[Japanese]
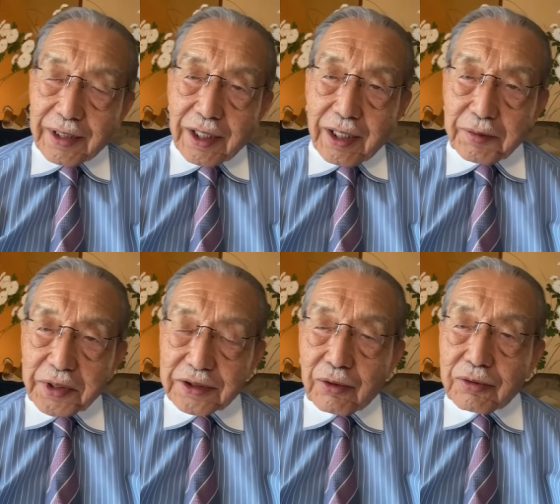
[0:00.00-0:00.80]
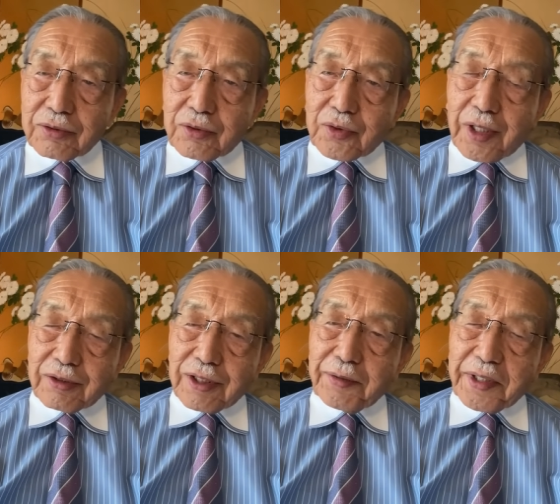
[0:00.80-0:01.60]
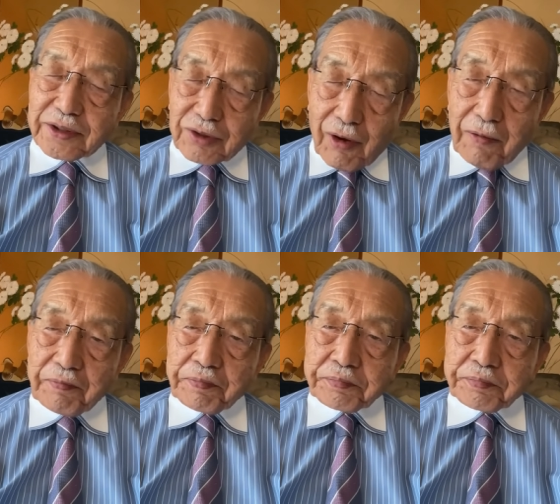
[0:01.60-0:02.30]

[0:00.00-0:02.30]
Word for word: けであります。どういうことかと言いますと、